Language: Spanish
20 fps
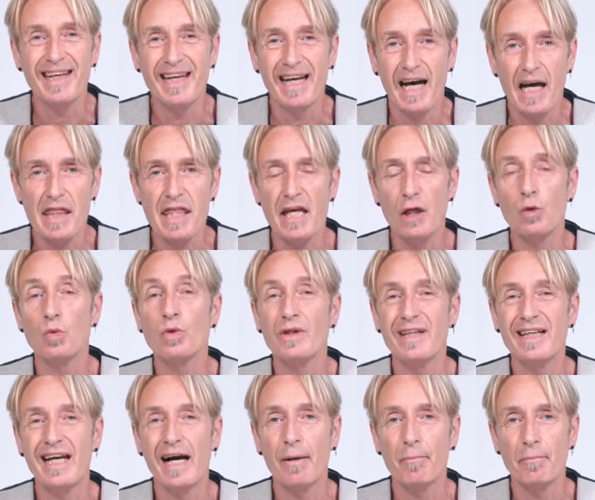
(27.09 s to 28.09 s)
que hacer un
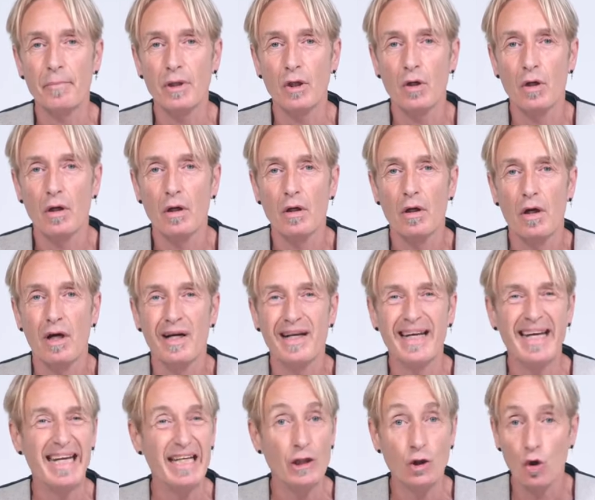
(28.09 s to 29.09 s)
cambio
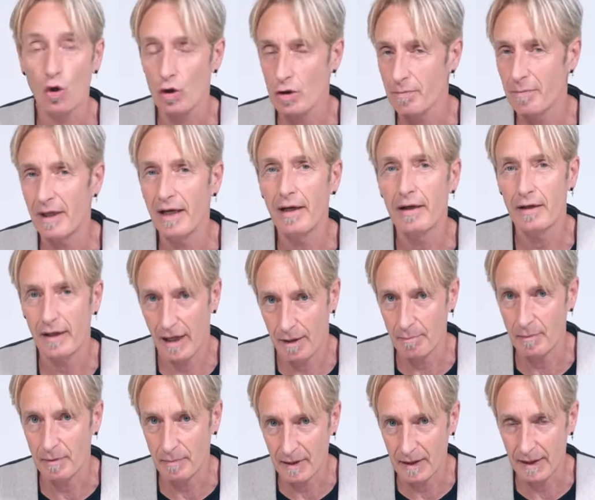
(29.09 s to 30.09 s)
enorme en
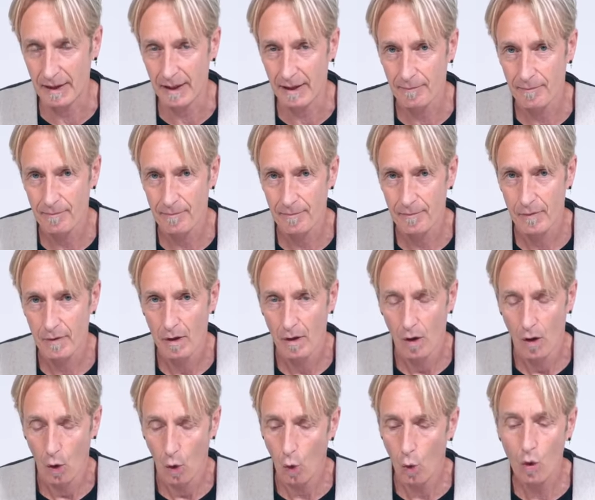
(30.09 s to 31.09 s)
mi vida.
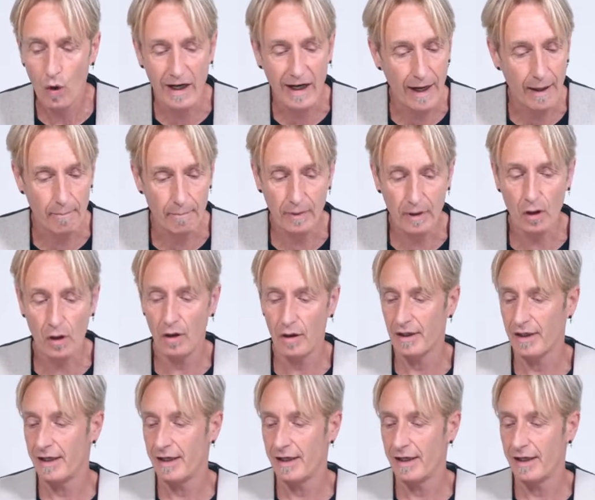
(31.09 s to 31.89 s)
Un cambio